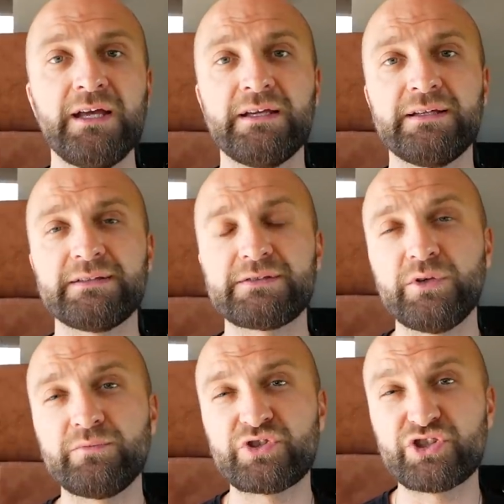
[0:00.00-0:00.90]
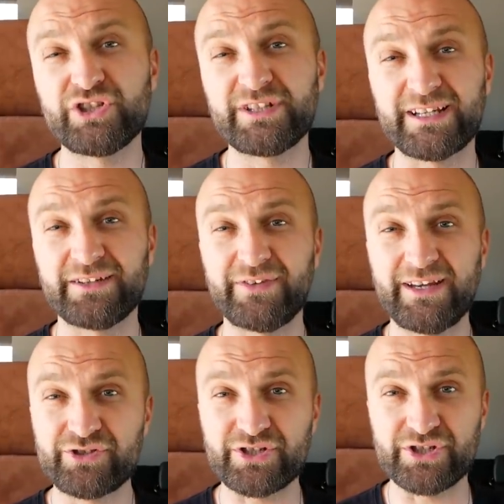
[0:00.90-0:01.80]
E, są trzy takie
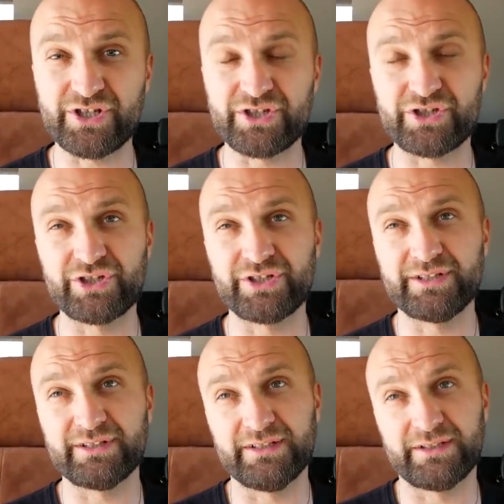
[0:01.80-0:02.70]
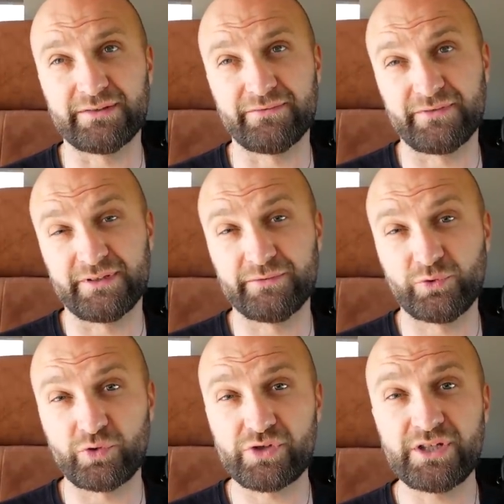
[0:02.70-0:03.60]
większe sieci e, w
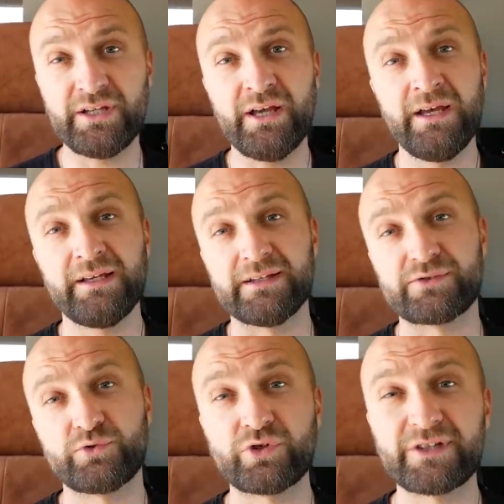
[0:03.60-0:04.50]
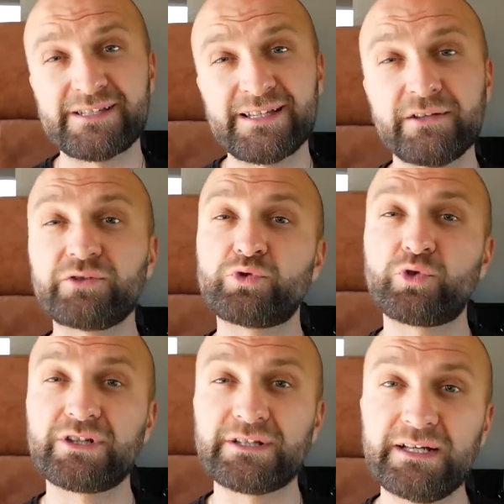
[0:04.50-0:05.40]
Turcji. Jest Turkcell,
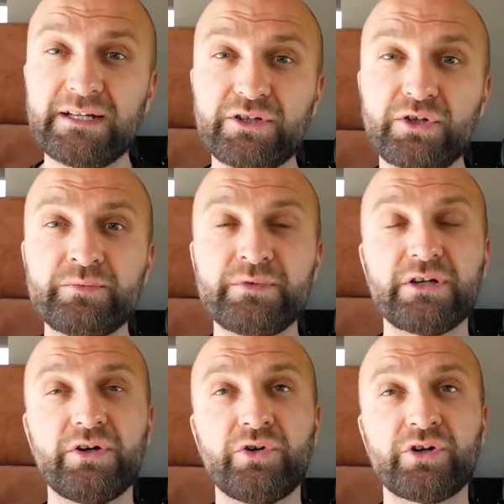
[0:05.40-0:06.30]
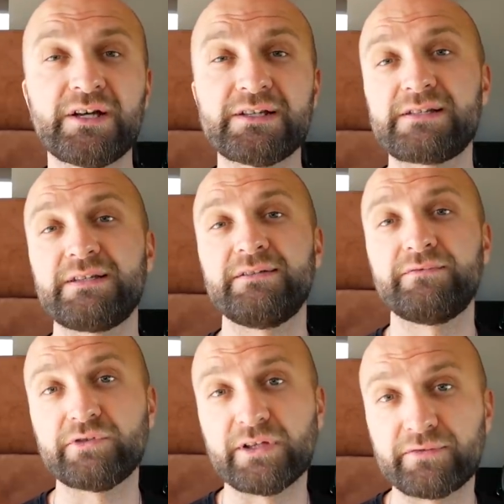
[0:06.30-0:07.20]
Turk Telekom oraz
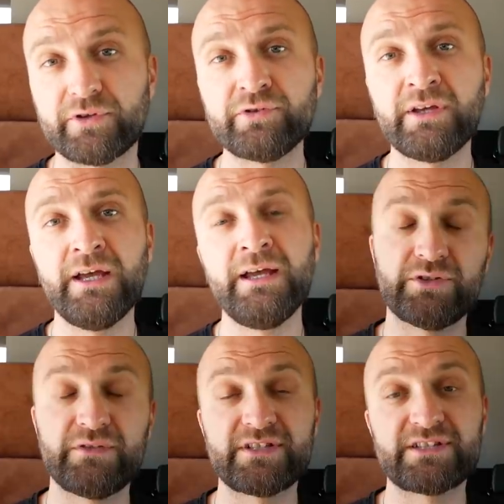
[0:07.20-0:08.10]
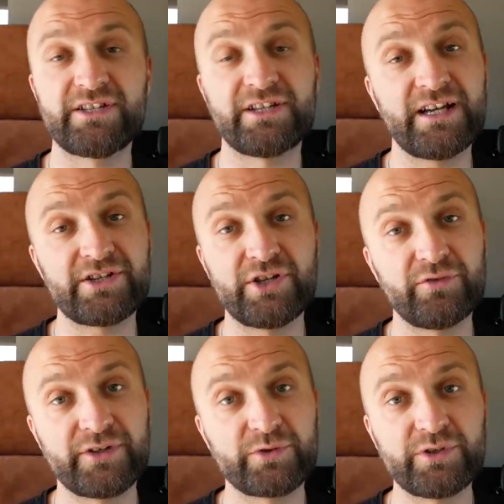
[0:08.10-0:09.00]
Vodafone. No i w zasadzie każda
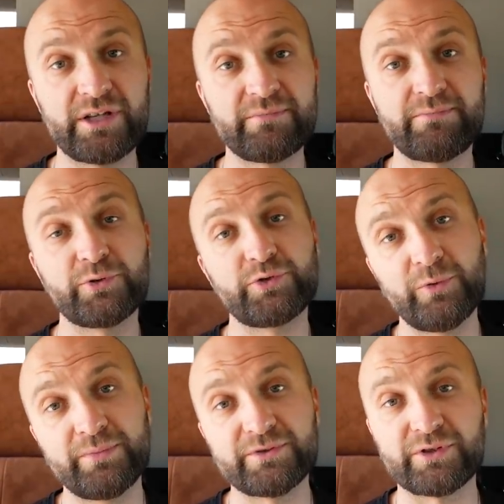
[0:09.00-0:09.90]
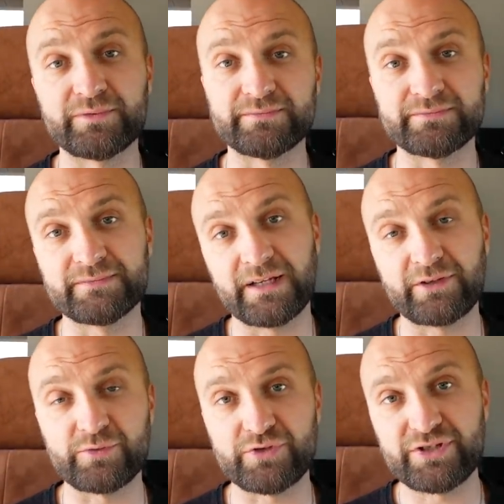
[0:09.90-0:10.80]
oferuje podobną
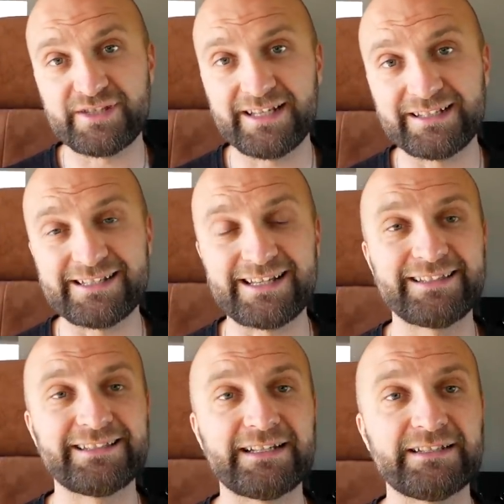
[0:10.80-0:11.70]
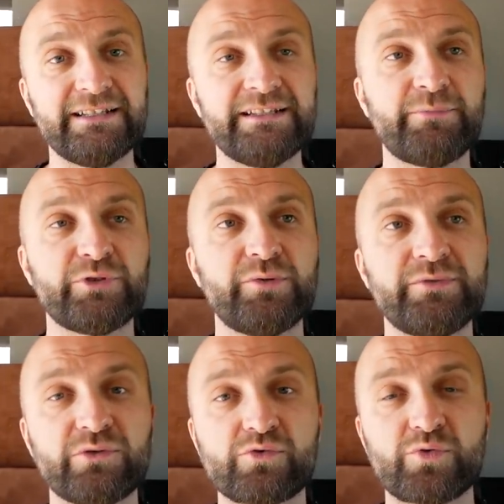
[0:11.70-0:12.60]
jakąś cenę za internet,
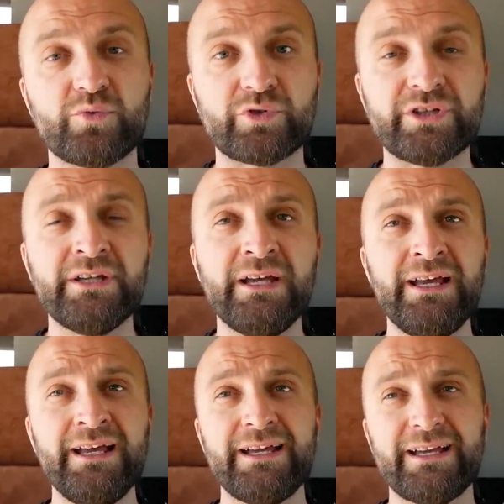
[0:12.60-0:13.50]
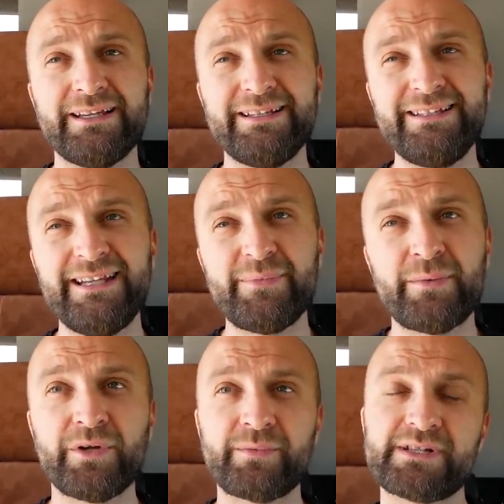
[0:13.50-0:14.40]
podobne usługi i nie
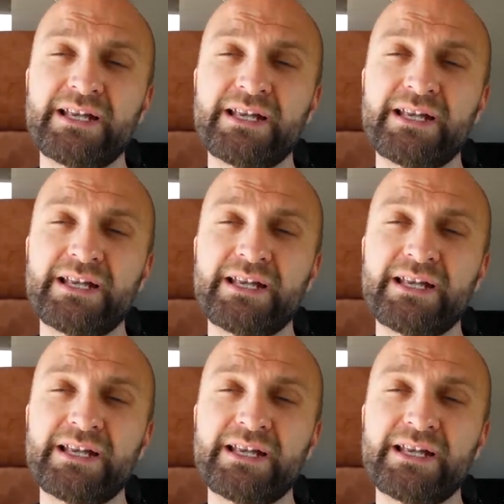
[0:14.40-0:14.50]
ma moim